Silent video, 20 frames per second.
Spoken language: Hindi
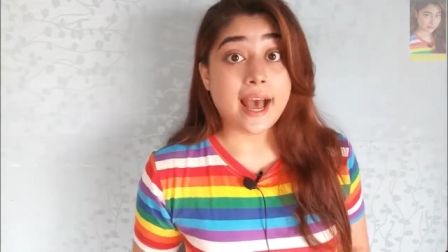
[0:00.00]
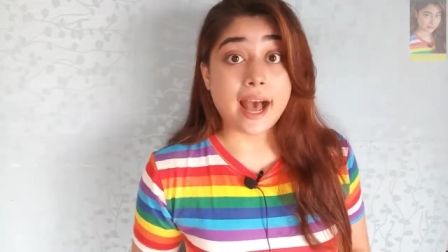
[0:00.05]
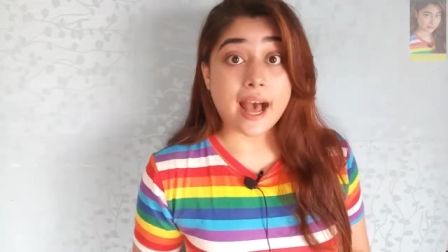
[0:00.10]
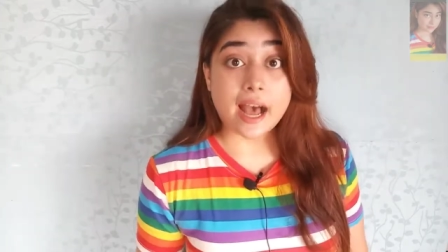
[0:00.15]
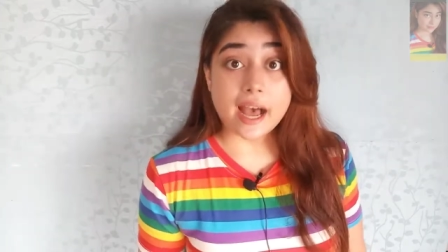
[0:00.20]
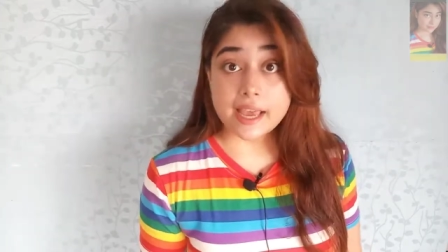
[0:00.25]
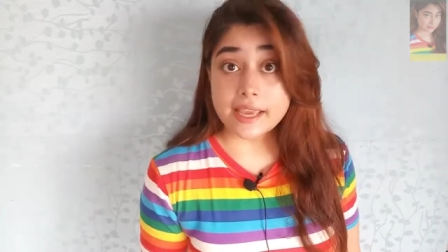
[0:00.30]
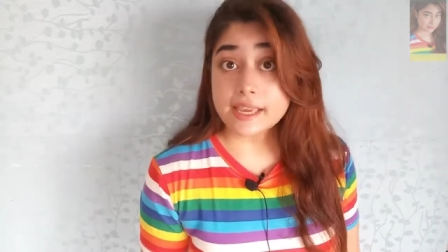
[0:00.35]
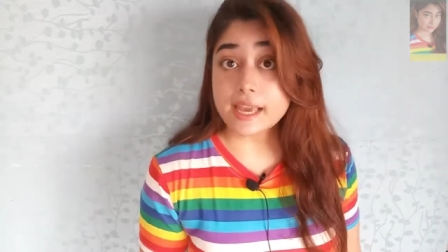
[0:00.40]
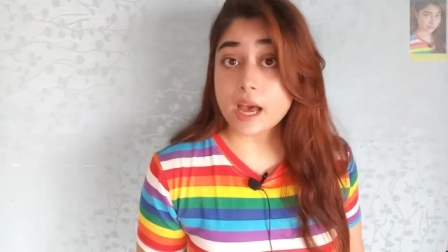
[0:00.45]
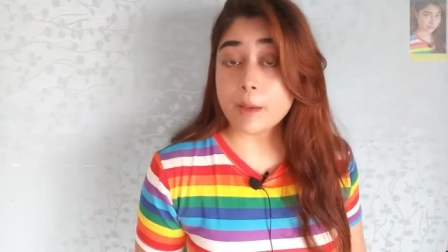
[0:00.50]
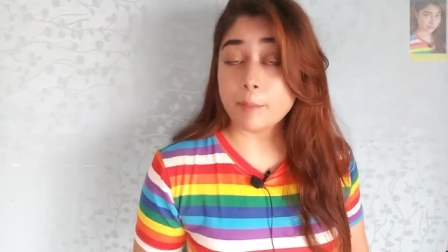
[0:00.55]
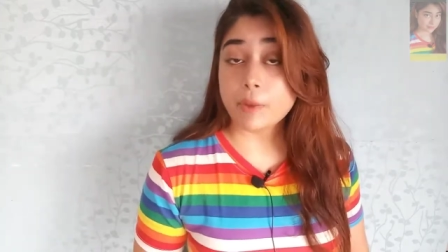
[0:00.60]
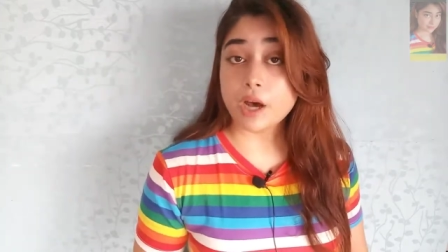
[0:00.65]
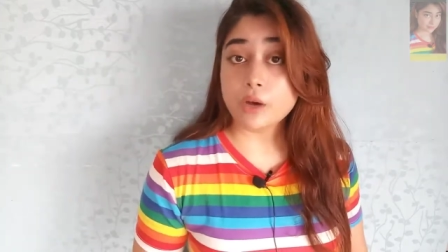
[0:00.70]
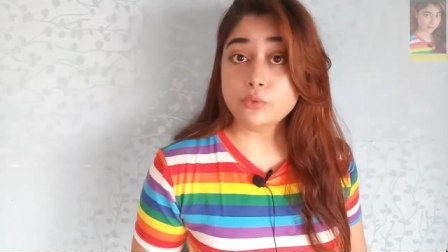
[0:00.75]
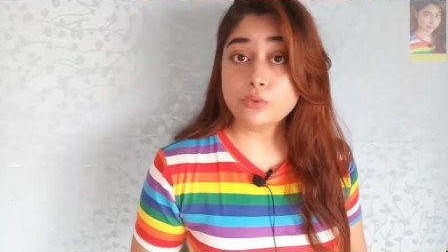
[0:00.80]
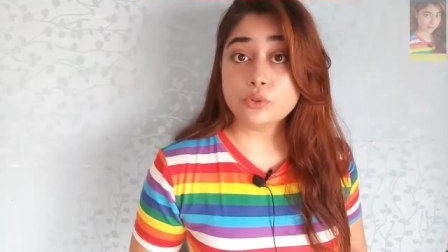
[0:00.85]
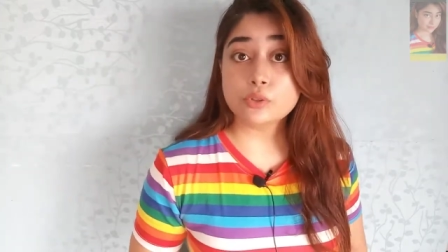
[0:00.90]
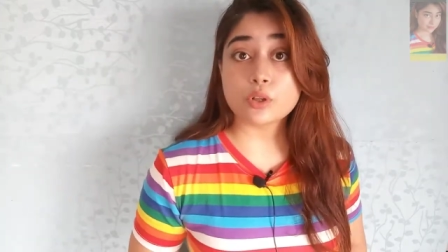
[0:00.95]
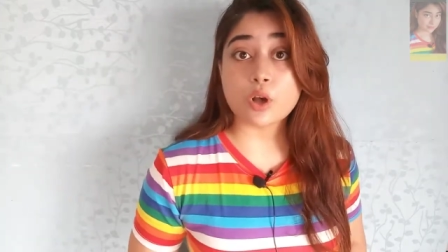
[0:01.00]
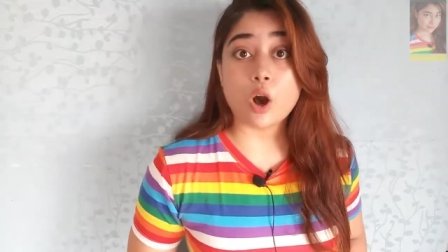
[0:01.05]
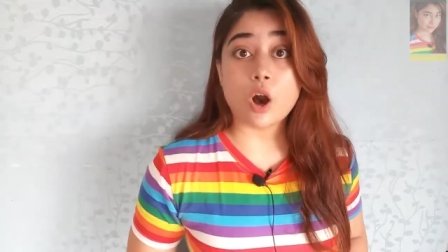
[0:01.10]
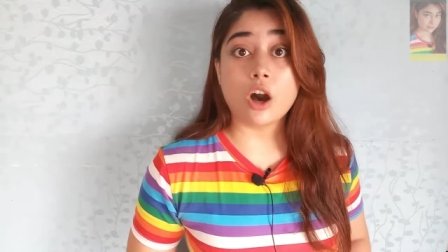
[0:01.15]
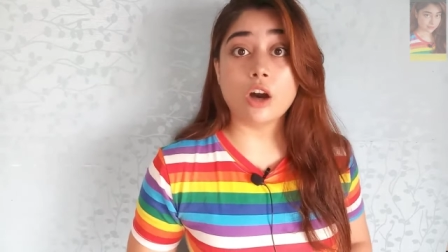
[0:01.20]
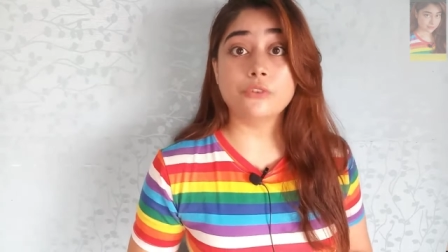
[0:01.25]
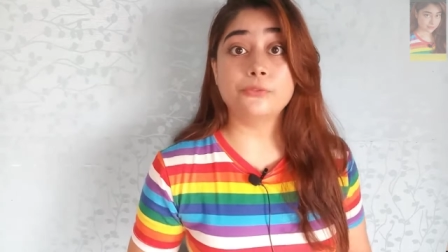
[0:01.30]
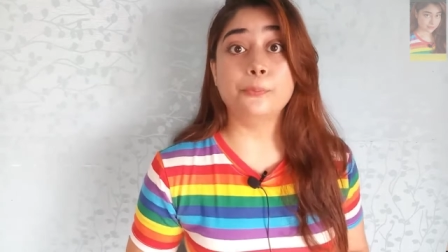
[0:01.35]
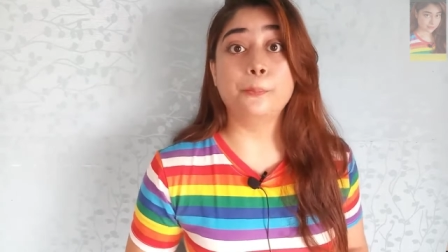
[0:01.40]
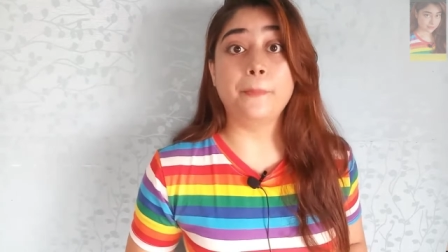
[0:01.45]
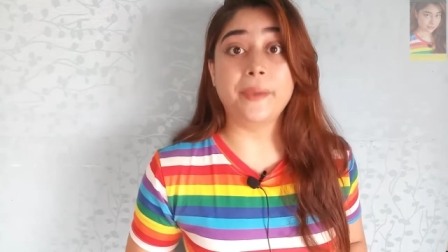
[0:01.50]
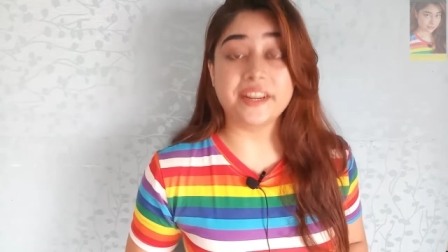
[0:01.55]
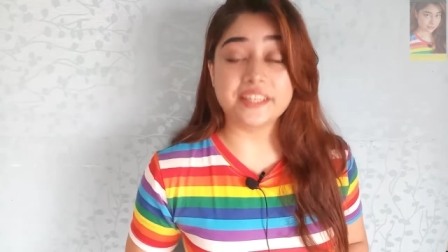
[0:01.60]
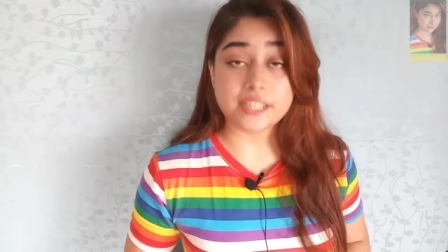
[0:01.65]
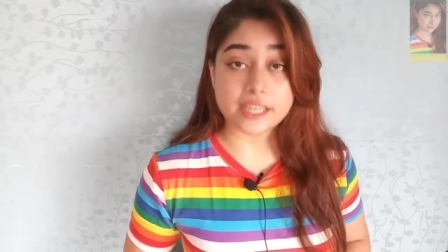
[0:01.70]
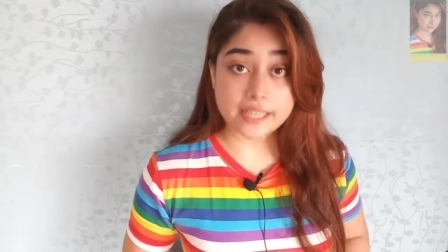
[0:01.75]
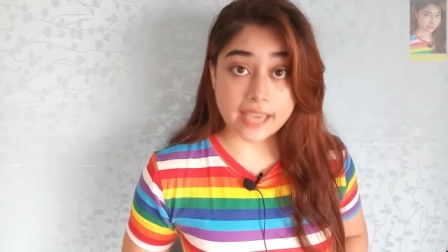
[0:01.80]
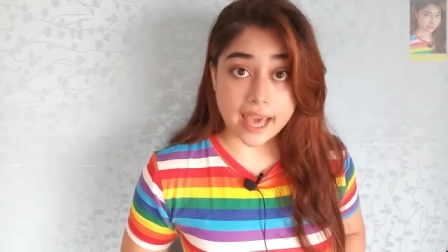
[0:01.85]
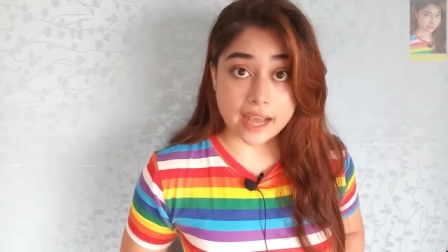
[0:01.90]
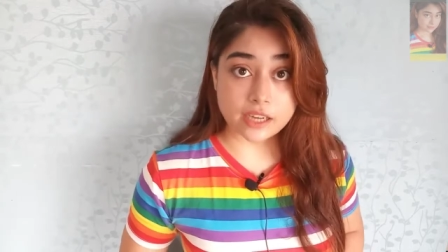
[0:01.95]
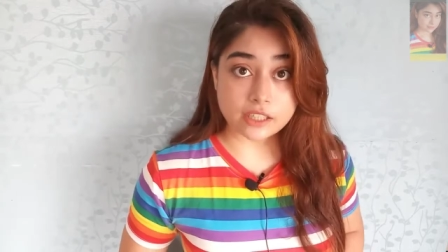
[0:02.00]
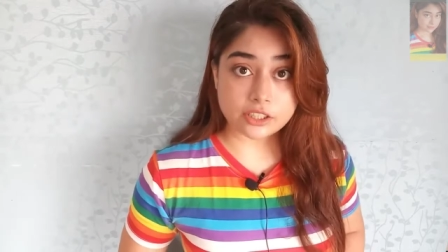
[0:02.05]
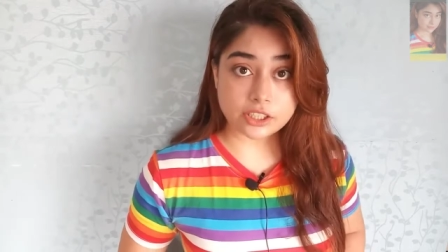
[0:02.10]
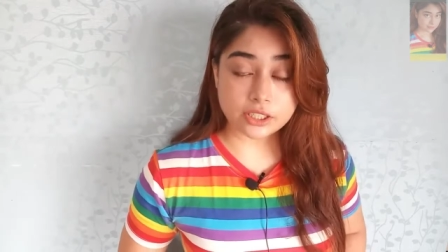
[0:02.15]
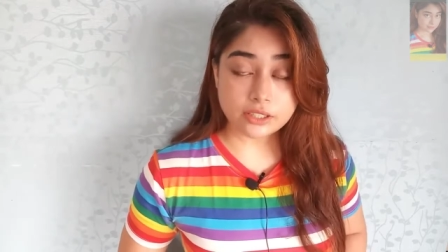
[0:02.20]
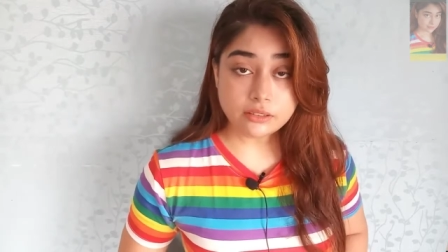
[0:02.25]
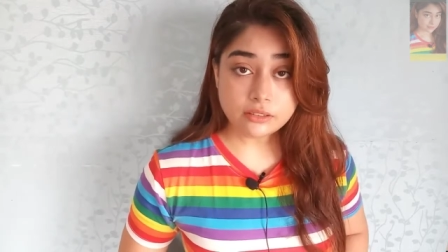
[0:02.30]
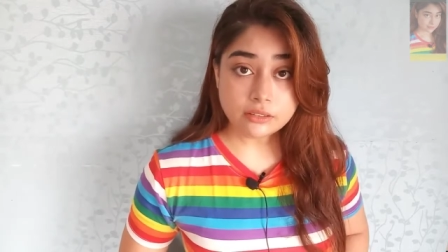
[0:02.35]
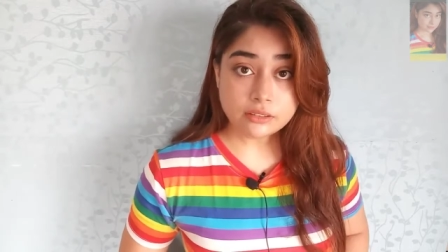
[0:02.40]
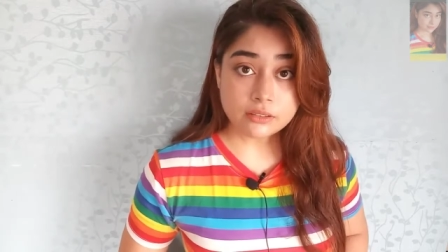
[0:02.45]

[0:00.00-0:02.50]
हाई अमाउंट ऑफ बेटा कैरेटिन